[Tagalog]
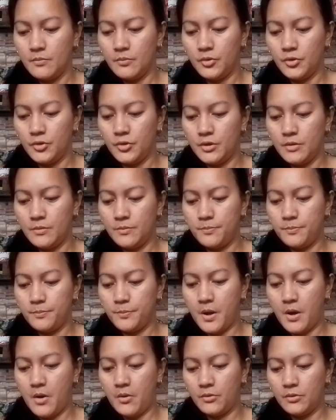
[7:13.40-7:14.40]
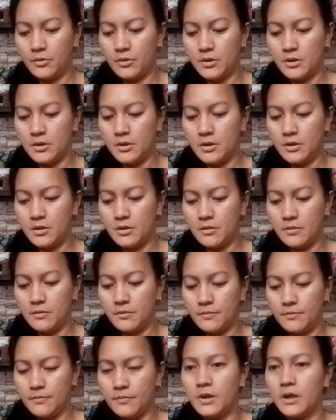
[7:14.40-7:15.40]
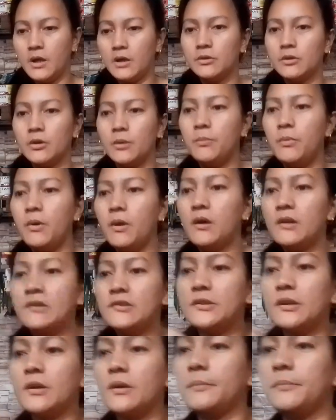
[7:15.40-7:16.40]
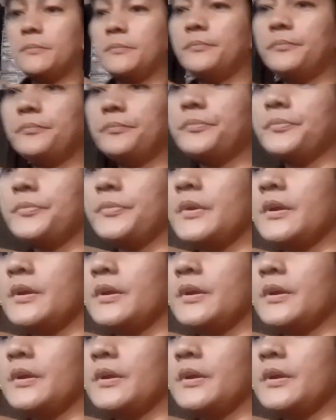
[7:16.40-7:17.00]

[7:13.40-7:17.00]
Surf powder. Ito, blossom. Ah.